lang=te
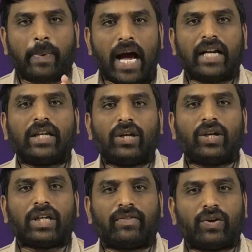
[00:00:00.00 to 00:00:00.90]
పార్టీలో
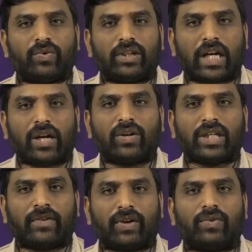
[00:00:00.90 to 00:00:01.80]
ఎవరు ఉంటారో
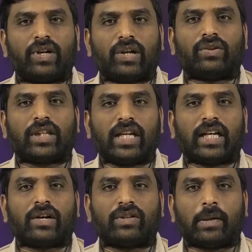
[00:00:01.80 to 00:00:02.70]
ఎవరు ఉండరో
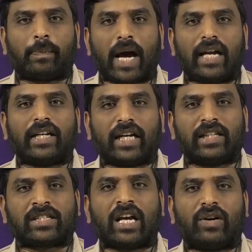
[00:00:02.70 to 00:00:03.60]
తెలియక కొంత పార్టీ
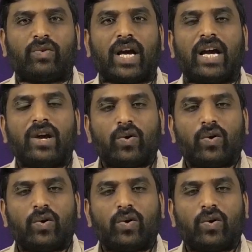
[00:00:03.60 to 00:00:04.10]
అధిష్టానం కూడా